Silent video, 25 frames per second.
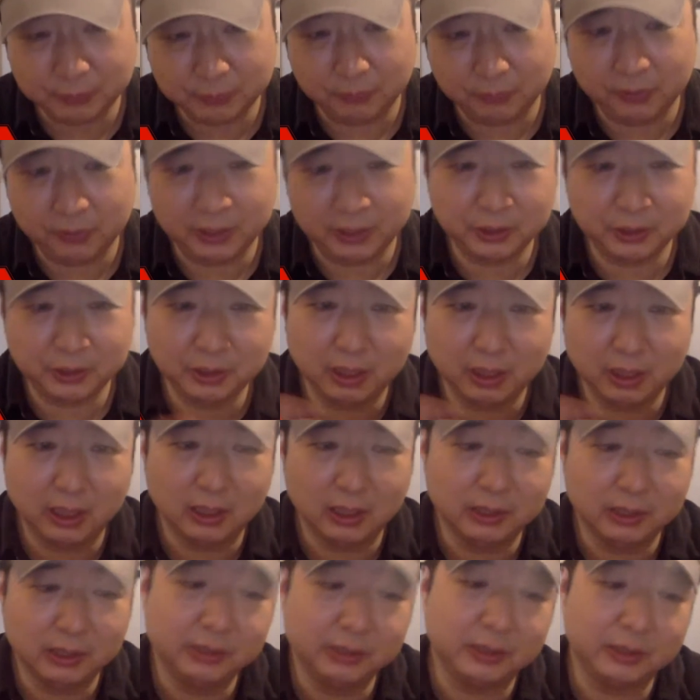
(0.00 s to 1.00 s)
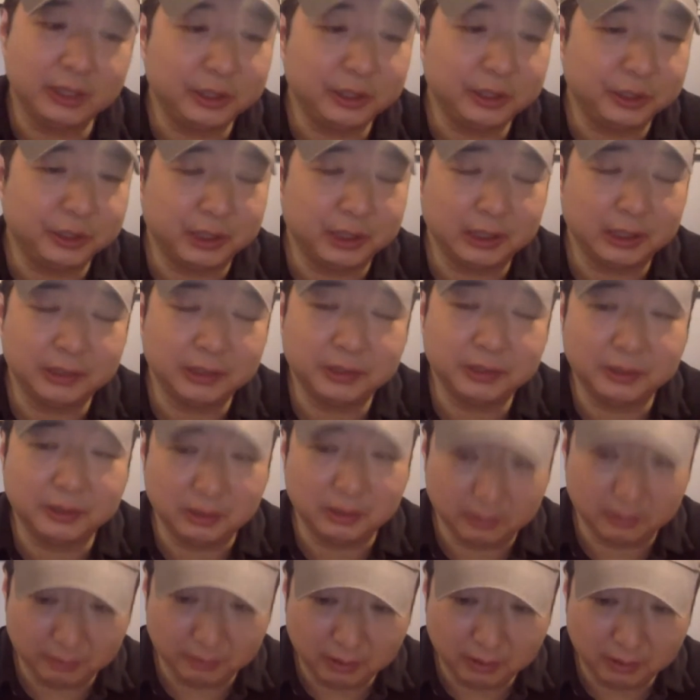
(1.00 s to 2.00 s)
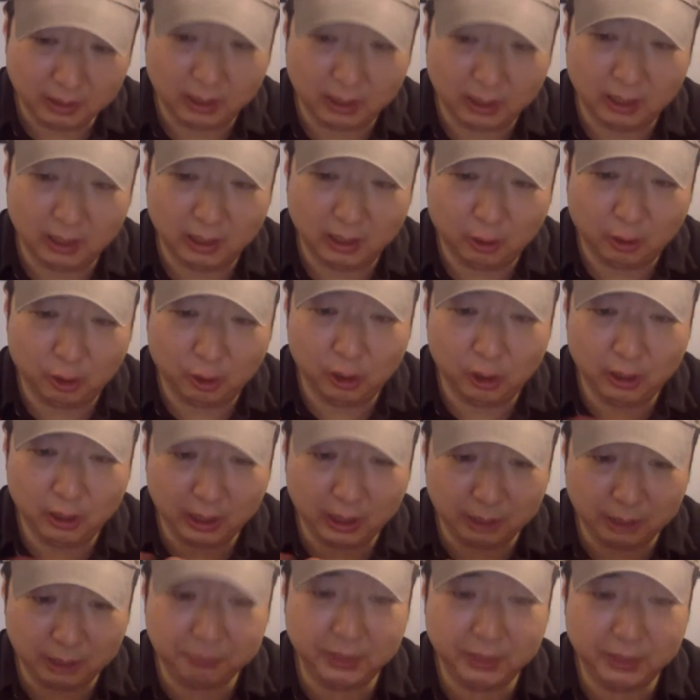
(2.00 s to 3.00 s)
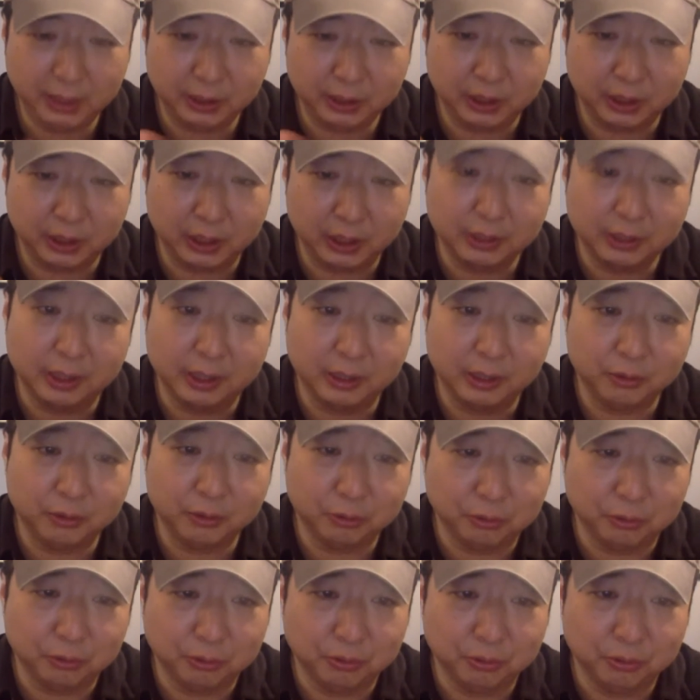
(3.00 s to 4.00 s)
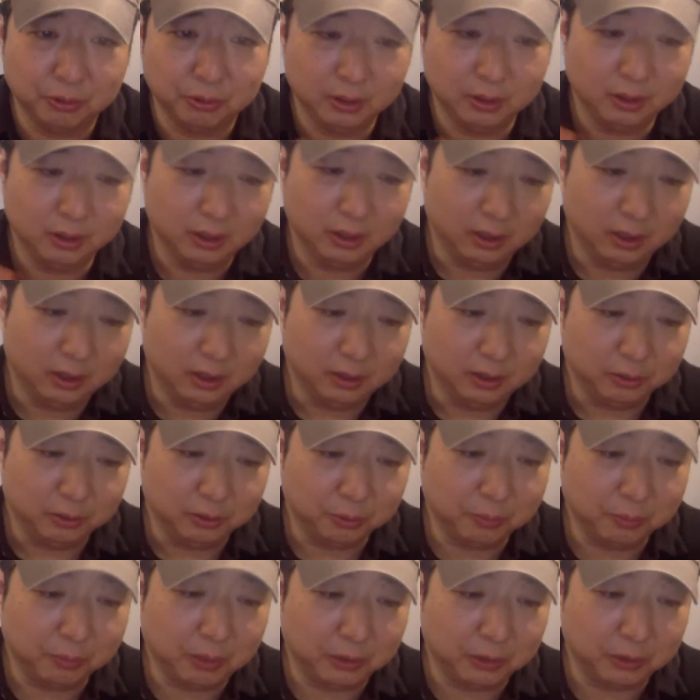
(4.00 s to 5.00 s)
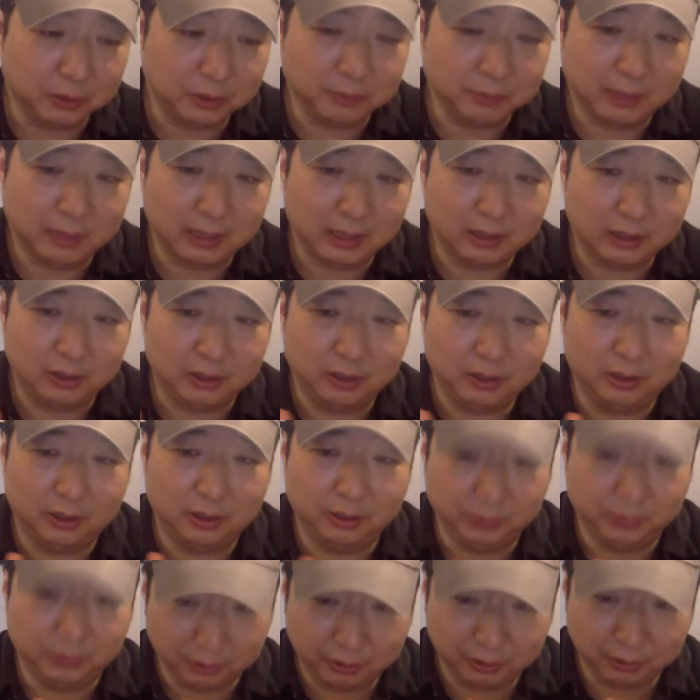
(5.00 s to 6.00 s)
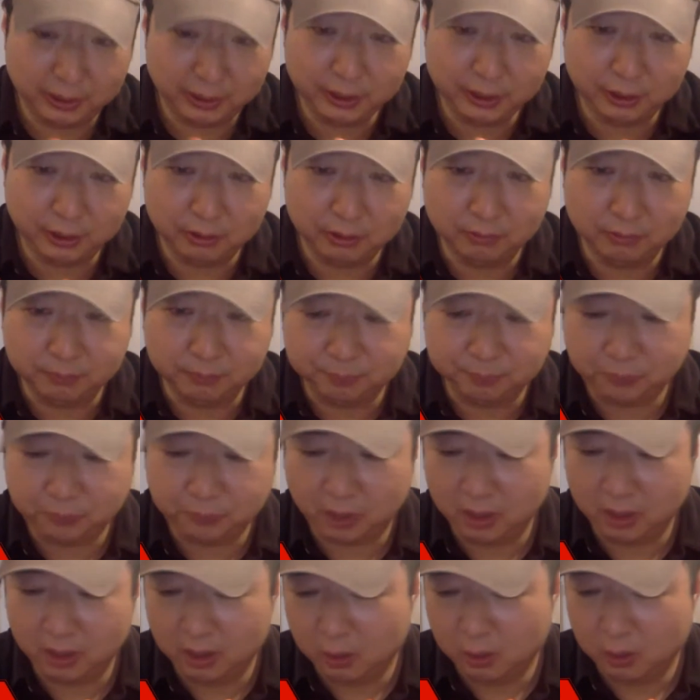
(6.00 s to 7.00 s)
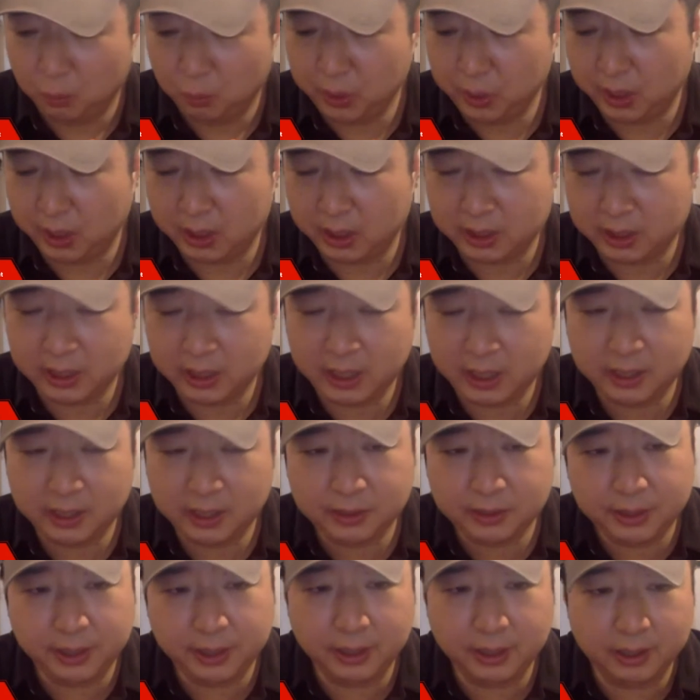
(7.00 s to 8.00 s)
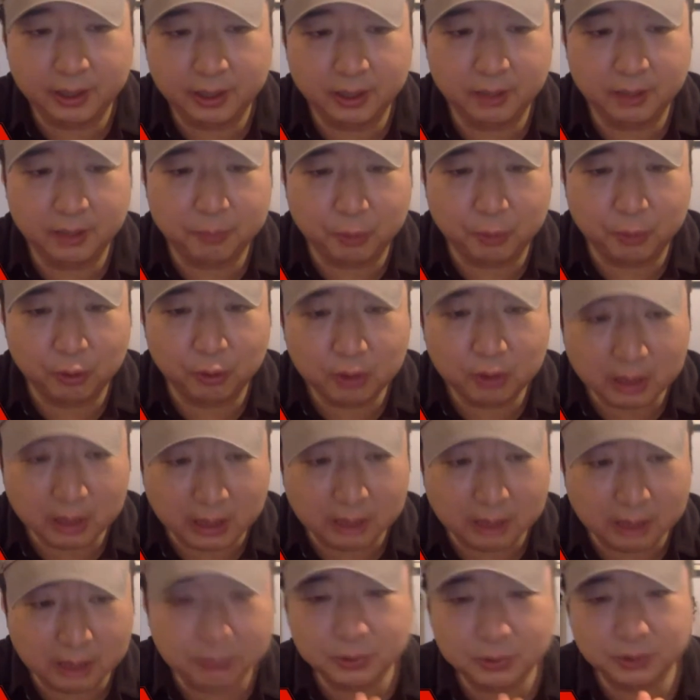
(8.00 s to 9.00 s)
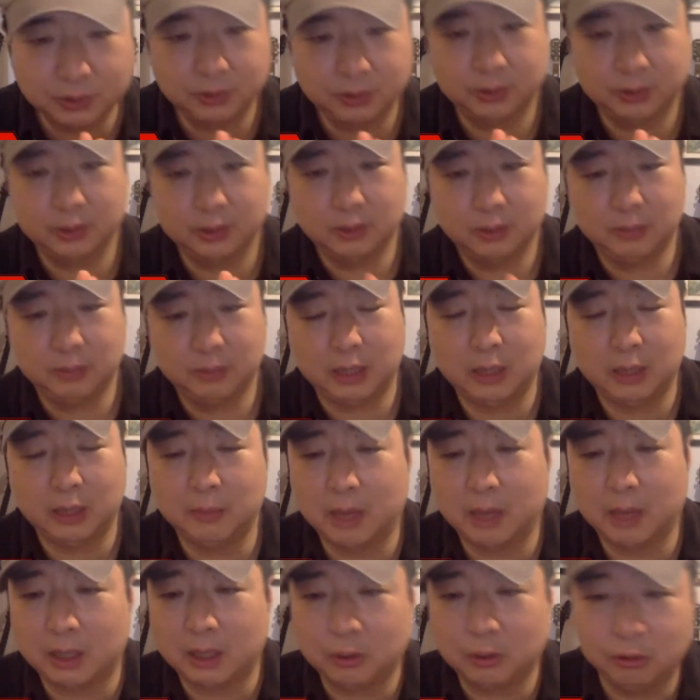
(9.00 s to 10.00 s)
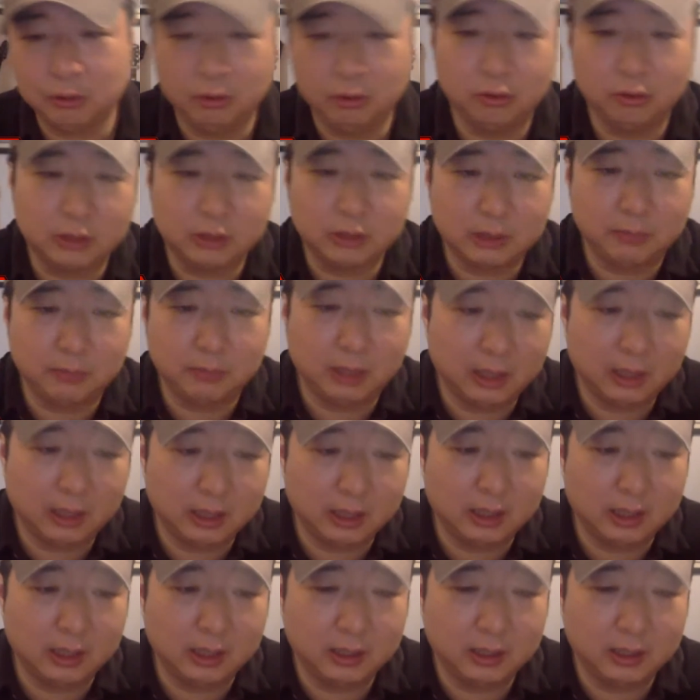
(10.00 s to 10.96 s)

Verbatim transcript: professionals, teachers, uh, all helping each other to yes. bounce back. So ngayon, we are creating programs para mm. makatulong sa mga